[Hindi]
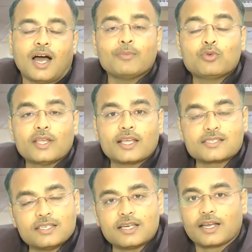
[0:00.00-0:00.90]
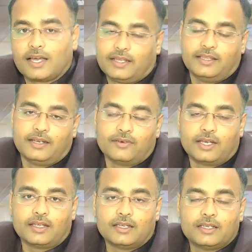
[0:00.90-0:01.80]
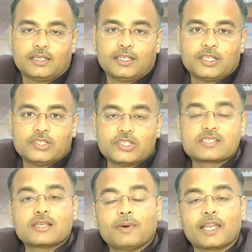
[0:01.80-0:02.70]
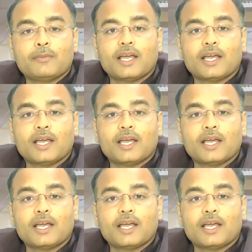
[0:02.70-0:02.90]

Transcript: आपको एक ऐसी जानकारी देने वाले हैं जिसके बारे